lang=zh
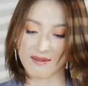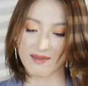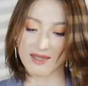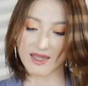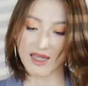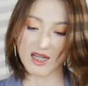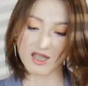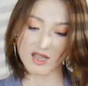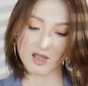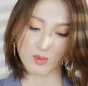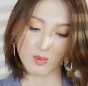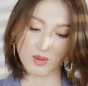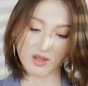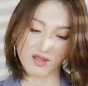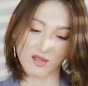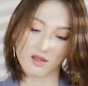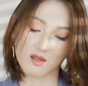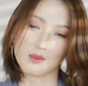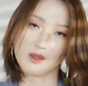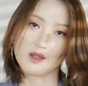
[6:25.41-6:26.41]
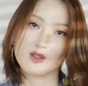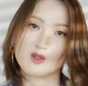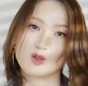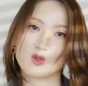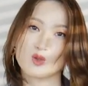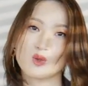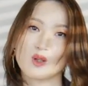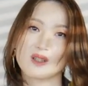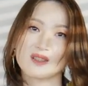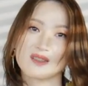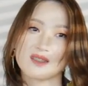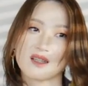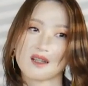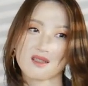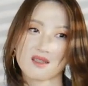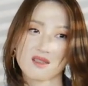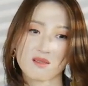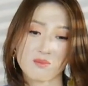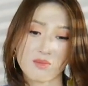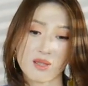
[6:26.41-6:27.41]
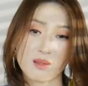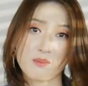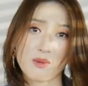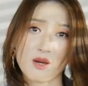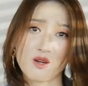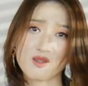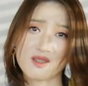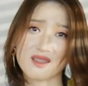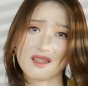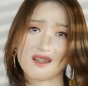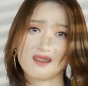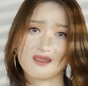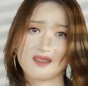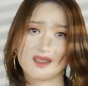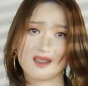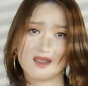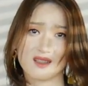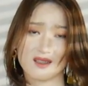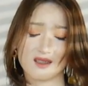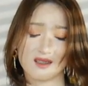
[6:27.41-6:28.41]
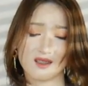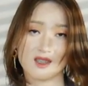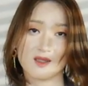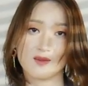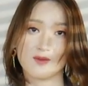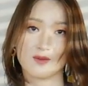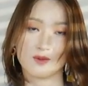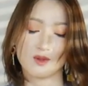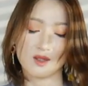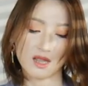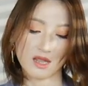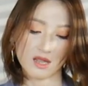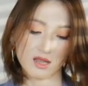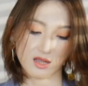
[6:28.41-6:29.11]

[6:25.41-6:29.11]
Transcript: 以为它是会特别柔软，像一个面包一样的衣服。